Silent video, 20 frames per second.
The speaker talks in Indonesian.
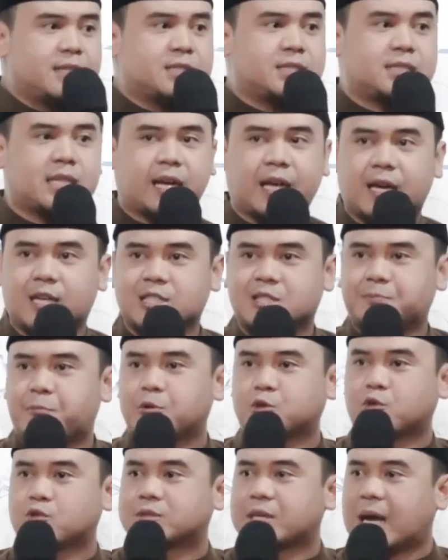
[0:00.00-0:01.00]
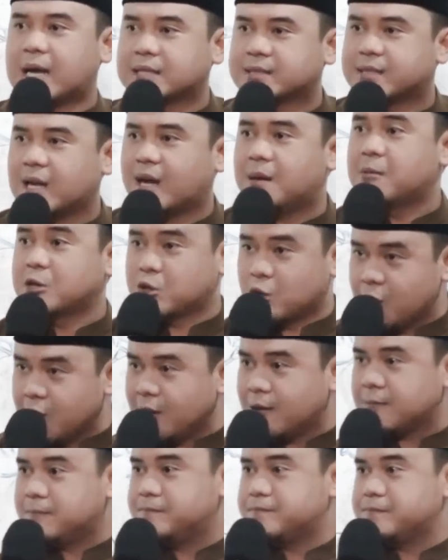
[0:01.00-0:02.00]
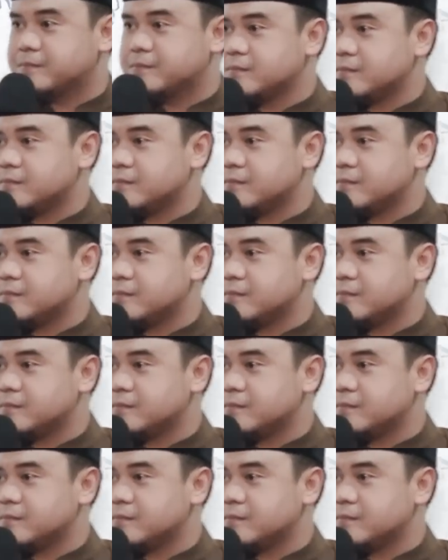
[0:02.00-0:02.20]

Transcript: stres, putus asa, betul?